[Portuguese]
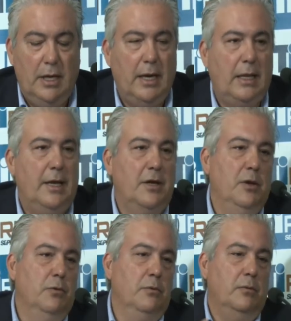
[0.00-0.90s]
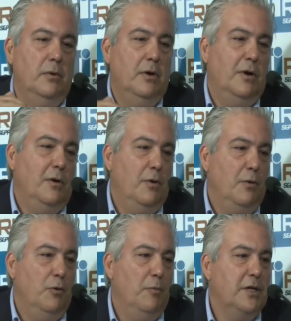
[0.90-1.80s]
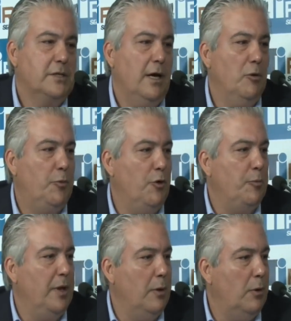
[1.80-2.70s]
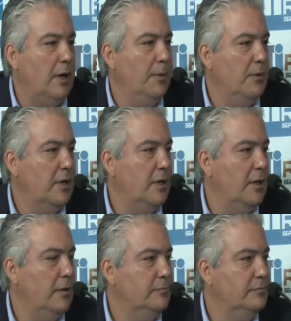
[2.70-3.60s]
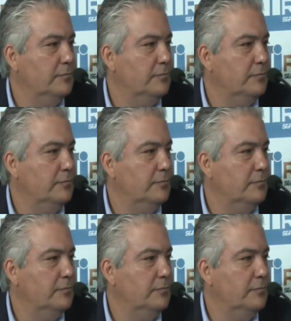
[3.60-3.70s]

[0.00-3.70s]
É claro que num, numa escala um pouco menor do que